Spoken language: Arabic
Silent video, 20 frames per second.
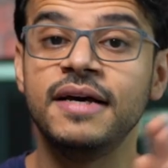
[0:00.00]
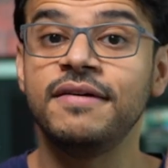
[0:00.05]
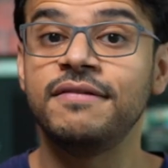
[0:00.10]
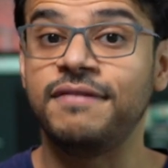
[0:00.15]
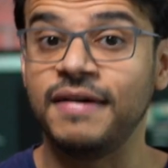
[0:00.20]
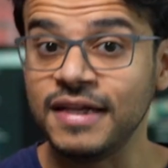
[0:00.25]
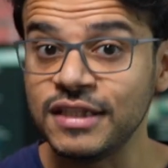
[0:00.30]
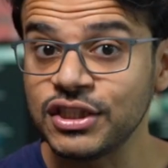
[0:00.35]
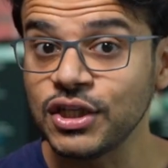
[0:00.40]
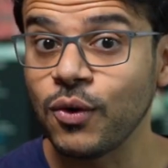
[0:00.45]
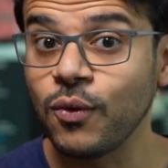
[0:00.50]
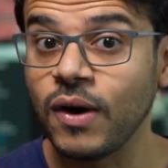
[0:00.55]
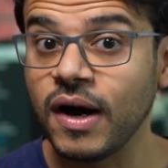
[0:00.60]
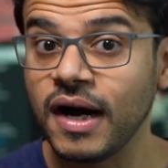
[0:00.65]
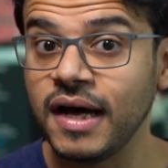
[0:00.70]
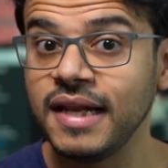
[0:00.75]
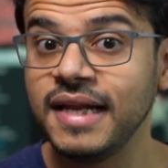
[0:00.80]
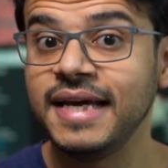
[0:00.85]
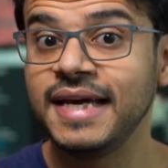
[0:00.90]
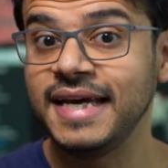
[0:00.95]

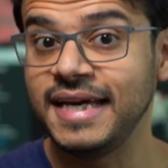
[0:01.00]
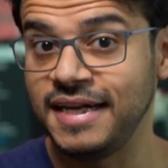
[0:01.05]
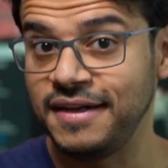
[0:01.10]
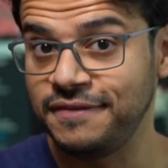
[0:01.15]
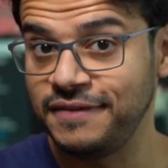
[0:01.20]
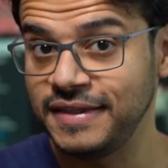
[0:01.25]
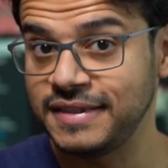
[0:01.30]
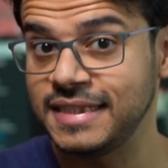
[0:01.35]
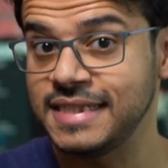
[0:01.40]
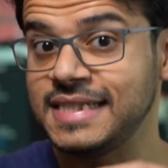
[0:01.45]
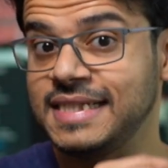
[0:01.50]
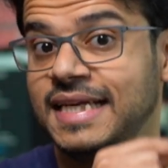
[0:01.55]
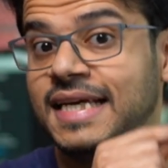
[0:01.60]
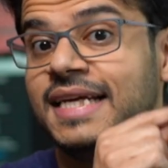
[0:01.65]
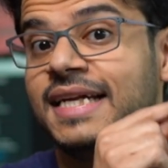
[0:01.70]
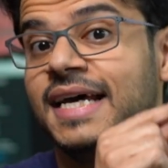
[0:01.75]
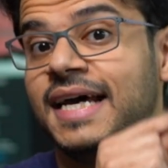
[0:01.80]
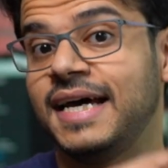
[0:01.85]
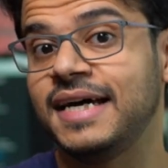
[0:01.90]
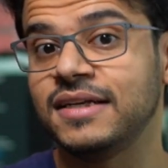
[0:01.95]
فالجوال اللي فيه
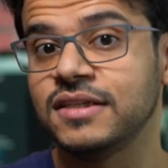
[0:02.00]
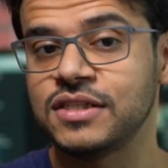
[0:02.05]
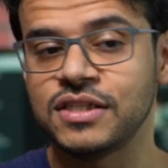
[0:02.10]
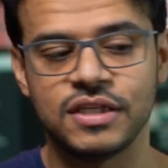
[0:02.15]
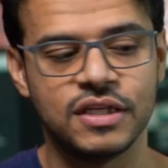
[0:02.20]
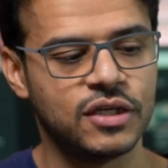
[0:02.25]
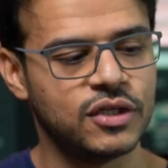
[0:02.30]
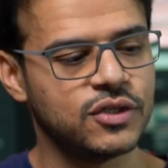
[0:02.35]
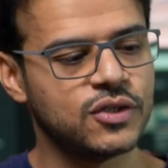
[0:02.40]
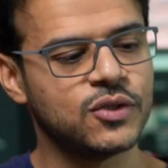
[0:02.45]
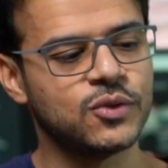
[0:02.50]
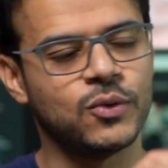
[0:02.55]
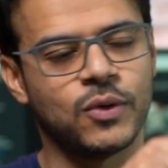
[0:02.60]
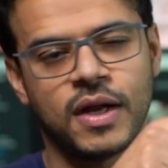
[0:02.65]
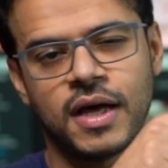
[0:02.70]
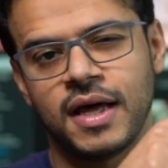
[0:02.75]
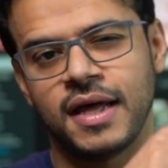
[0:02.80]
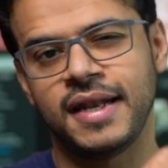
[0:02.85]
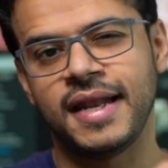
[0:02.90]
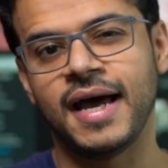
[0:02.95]
90 هرتز
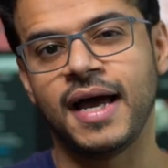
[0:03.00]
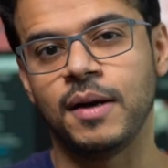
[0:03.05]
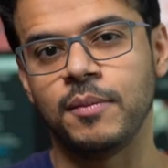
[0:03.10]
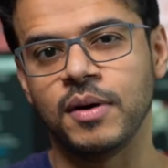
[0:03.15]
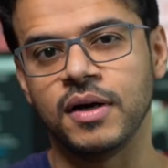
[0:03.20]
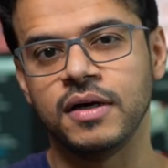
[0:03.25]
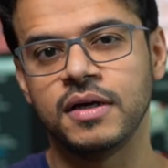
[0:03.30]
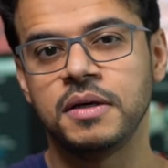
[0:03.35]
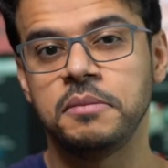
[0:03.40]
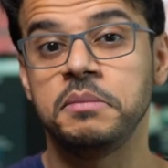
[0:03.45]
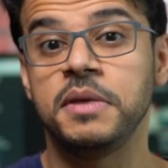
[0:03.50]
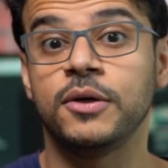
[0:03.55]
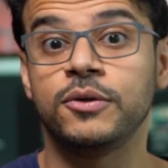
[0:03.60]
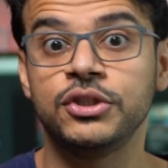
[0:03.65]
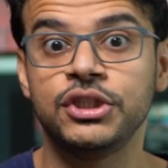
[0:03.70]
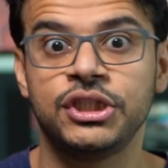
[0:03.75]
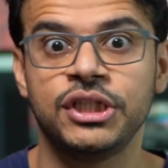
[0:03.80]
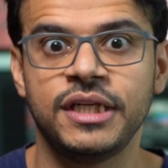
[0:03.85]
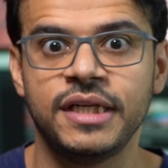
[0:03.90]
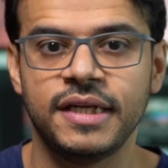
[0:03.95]
صوره ناعمه
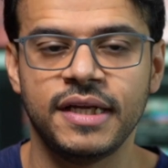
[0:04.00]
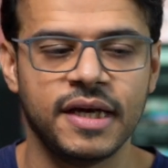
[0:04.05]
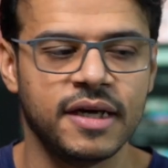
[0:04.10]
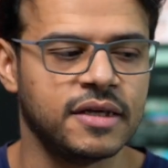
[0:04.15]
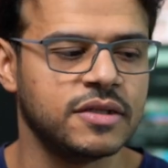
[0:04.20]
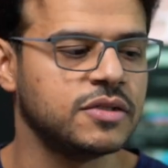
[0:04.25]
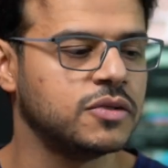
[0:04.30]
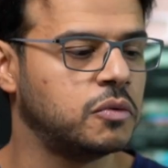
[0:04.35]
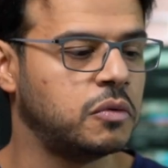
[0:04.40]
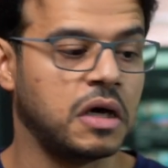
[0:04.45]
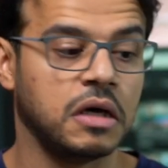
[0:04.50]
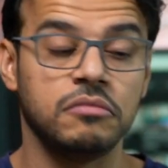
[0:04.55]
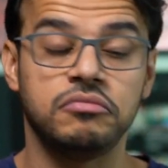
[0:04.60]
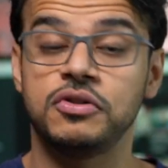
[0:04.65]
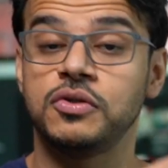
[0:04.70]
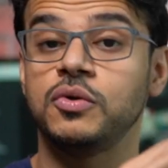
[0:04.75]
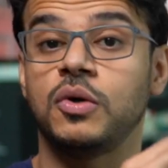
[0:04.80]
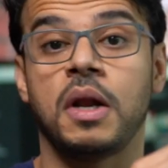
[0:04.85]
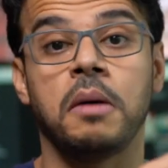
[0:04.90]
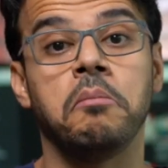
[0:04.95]
120 هرتز
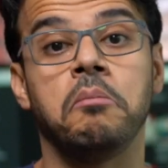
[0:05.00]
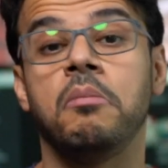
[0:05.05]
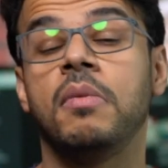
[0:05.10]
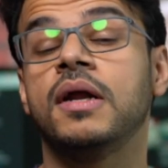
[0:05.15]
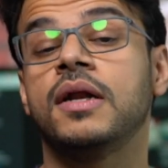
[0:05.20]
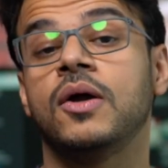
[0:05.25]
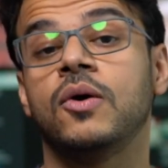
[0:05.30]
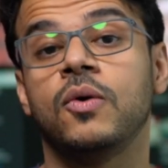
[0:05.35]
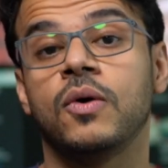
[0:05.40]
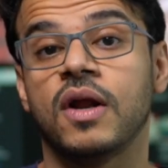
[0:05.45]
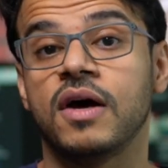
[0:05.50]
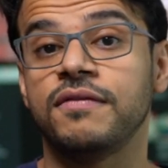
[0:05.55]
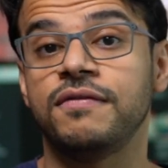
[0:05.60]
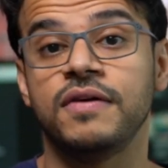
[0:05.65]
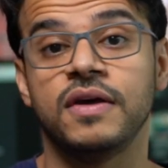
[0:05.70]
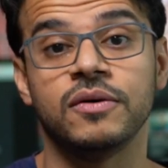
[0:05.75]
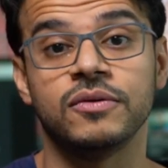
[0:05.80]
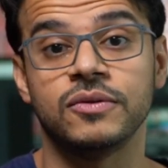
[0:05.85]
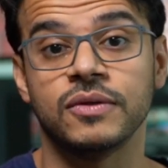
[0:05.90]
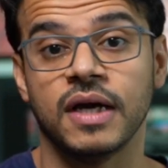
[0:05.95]
صوره مره
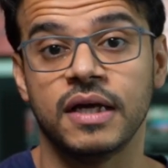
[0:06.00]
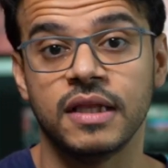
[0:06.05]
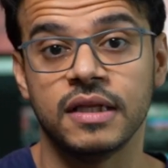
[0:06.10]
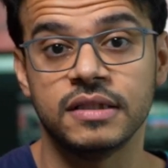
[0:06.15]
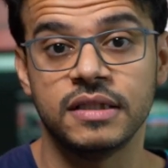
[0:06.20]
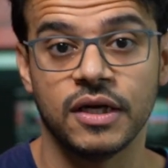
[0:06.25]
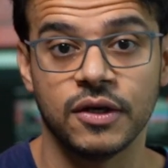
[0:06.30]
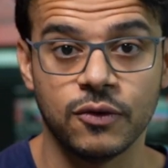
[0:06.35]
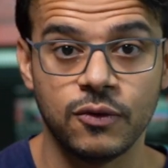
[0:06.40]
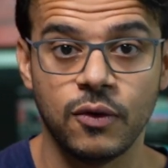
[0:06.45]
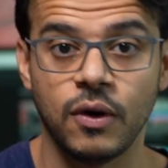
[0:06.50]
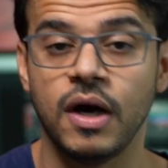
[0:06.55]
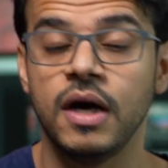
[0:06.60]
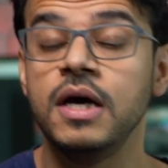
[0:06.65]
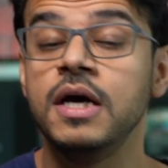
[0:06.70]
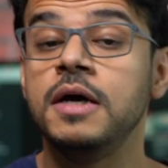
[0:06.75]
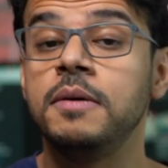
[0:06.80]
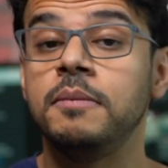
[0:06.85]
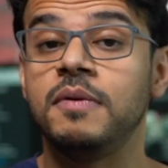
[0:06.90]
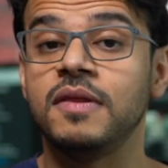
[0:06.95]
خرافيه وانتم قاعدين تحركوها
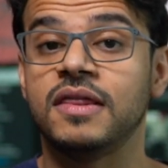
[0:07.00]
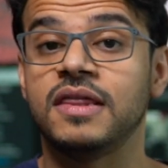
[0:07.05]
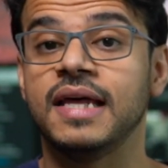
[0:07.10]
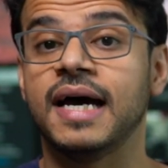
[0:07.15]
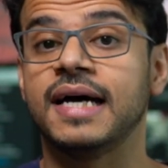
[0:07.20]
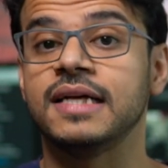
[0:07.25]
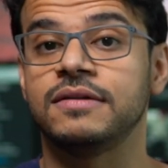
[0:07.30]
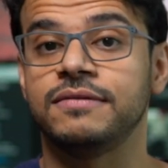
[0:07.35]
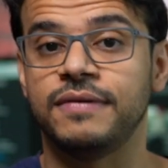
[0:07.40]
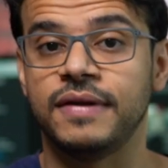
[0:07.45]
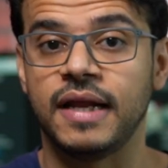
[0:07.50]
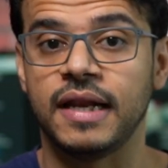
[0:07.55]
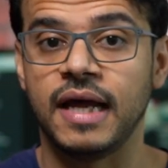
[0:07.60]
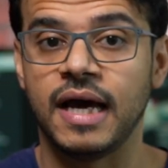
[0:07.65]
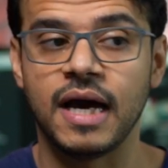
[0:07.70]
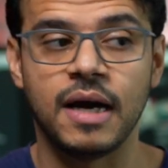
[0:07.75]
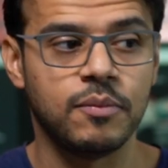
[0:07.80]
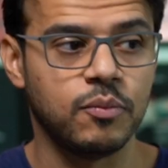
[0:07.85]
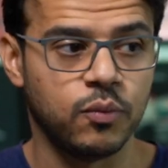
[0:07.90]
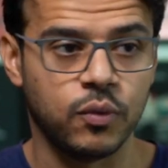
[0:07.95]
بالذات في
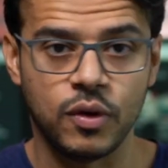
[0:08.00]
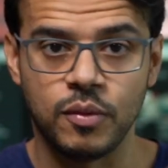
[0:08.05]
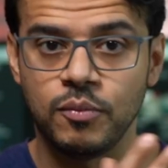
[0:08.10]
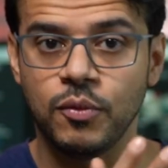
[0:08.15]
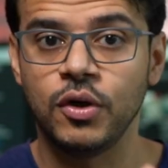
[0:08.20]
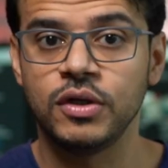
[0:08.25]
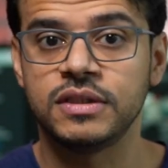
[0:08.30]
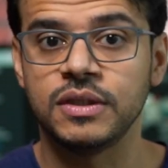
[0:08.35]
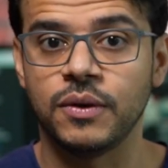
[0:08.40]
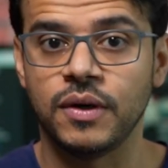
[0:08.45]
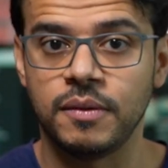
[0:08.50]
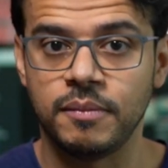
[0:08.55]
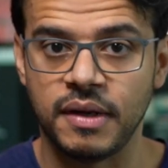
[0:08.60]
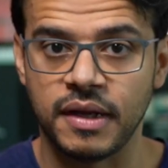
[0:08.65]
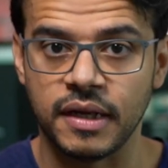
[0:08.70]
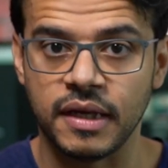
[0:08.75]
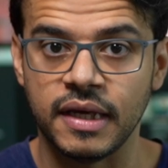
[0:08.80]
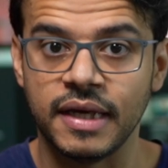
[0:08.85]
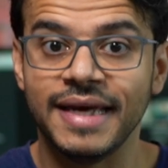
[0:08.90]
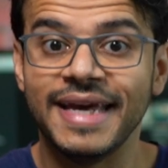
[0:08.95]
الالعاب والمحتوى
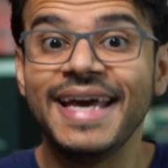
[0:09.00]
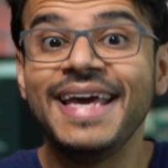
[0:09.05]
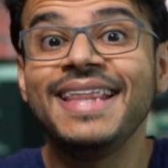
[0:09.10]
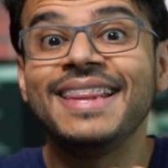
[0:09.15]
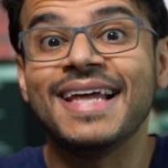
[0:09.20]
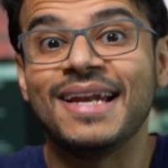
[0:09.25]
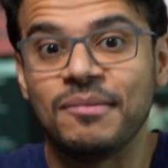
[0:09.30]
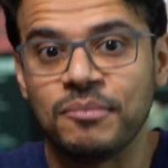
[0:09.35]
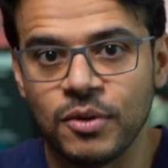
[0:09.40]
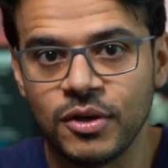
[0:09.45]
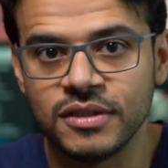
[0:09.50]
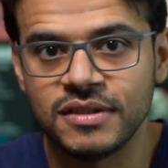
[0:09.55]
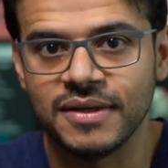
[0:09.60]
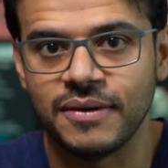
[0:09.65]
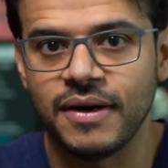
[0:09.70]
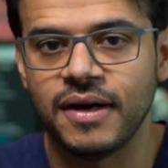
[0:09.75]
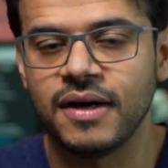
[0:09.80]
المرئي اذا المحتوى